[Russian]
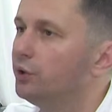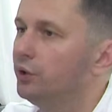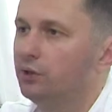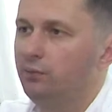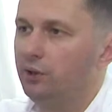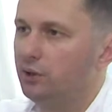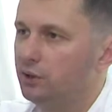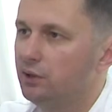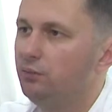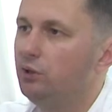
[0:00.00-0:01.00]
не изменить,
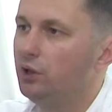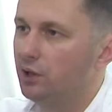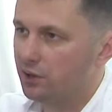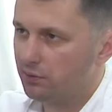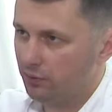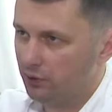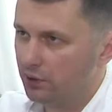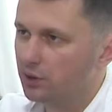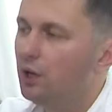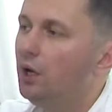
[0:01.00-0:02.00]
с ними не изменить.
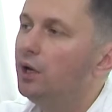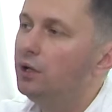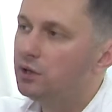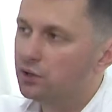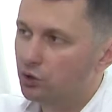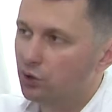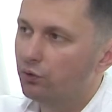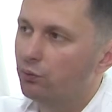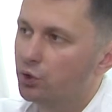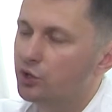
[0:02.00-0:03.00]
Единственное, что
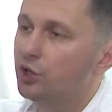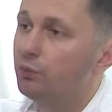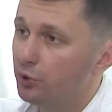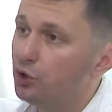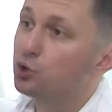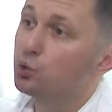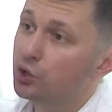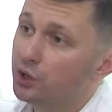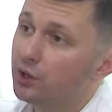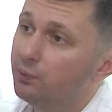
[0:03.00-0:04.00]
вы можете их
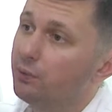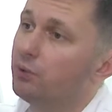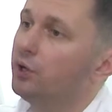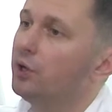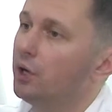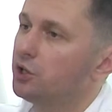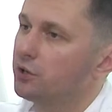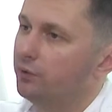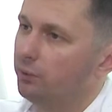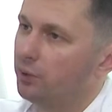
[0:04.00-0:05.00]
пересушить, например,
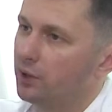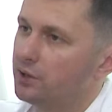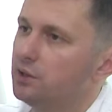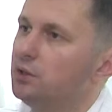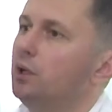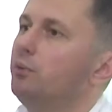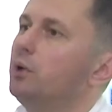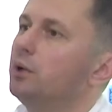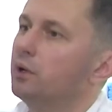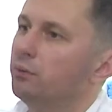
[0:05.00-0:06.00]
некачественными красителями
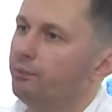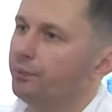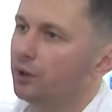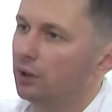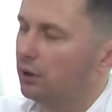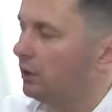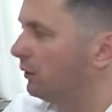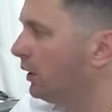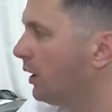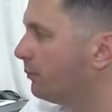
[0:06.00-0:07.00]
или
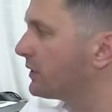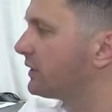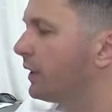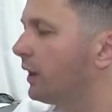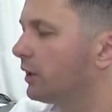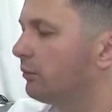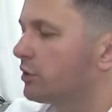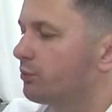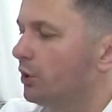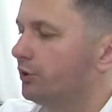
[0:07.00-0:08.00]
э, постоянным
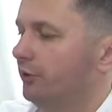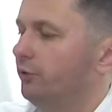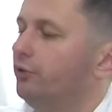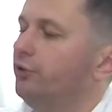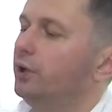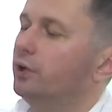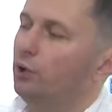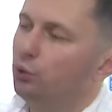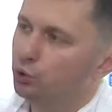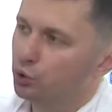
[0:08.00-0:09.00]
использованием фена
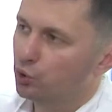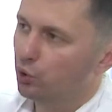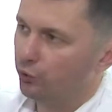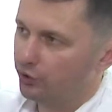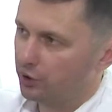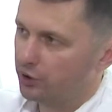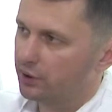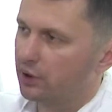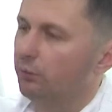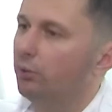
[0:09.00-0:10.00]
или утюжков тех же
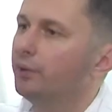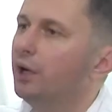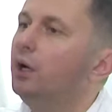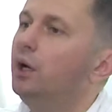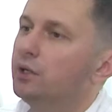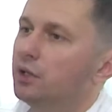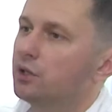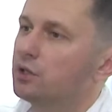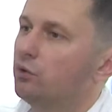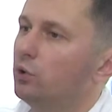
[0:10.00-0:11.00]
самых, да?
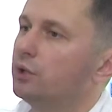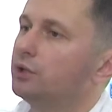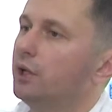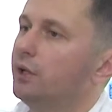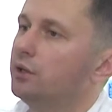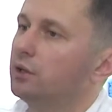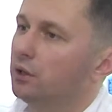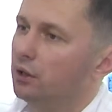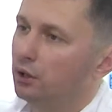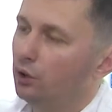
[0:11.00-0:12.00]
Соответственно, волос станет
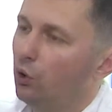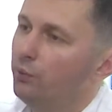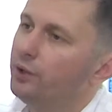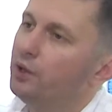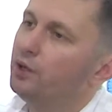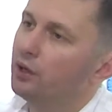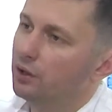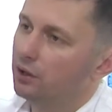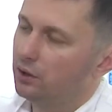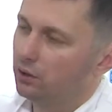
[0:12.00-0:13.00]
э, ломкий,
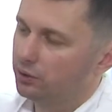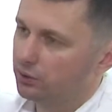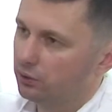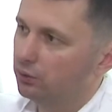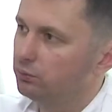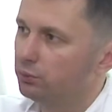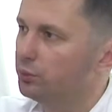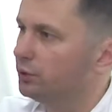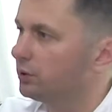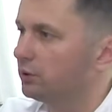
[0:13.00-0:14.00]
э, он, он
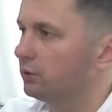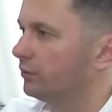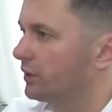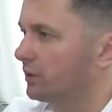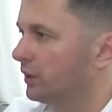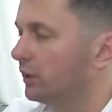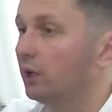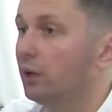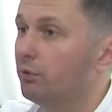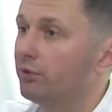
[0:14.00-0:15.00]
будет у вас
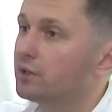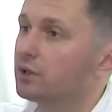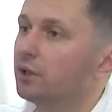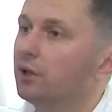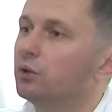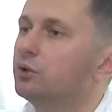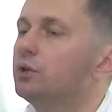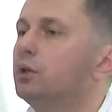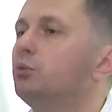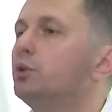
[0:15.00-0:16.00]
отламываться, да, то есть
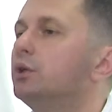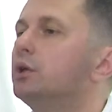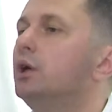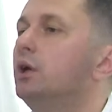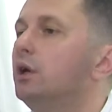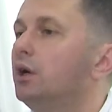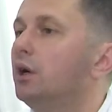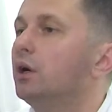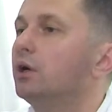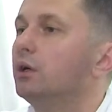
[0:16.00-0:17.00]
и будет
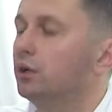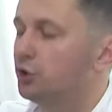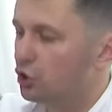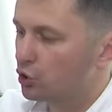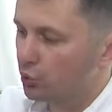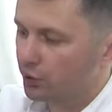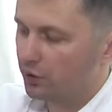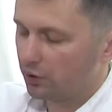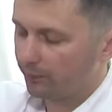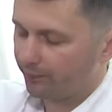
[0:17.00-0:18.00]
э,
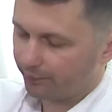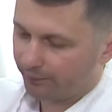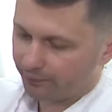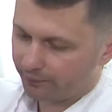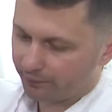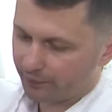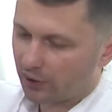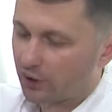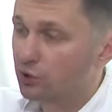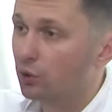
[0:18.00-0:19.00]
чешуйки Э,
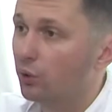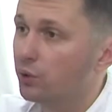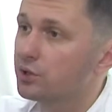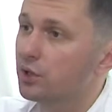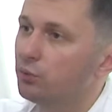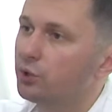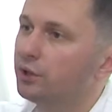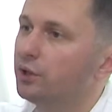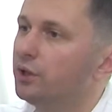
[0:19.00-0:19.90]
Раскроется и будет это